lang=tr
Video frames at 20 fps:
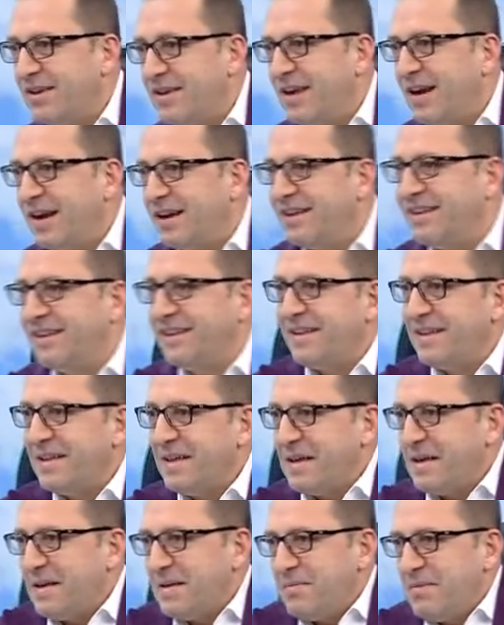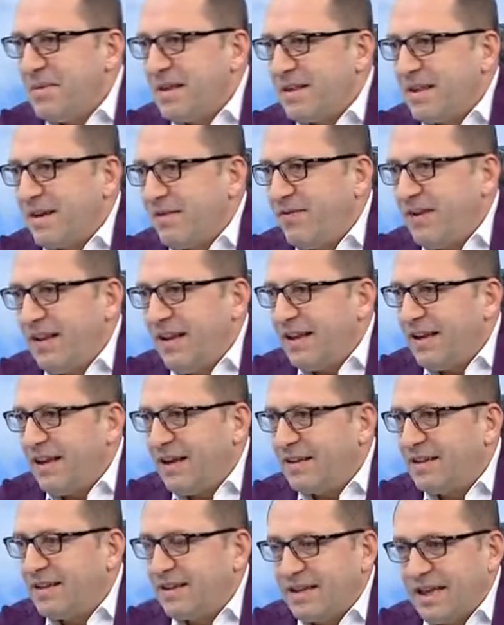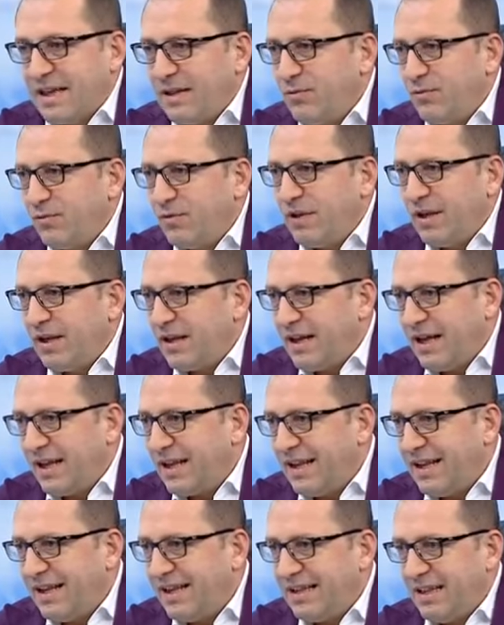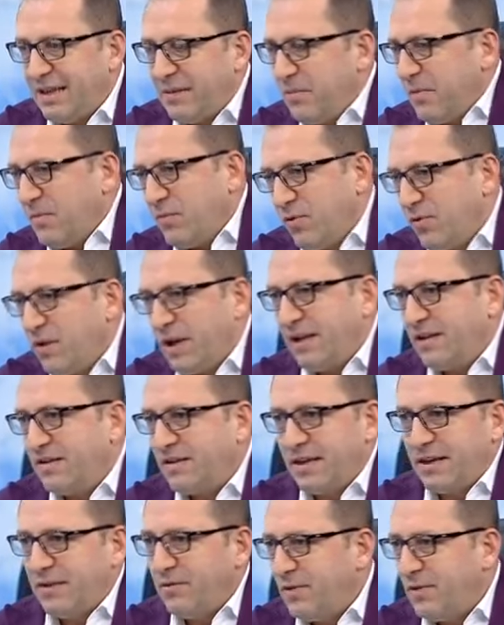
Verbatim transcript: Peki yakın mesafeler artık yani ülke karayla giden bir Bulgaristan,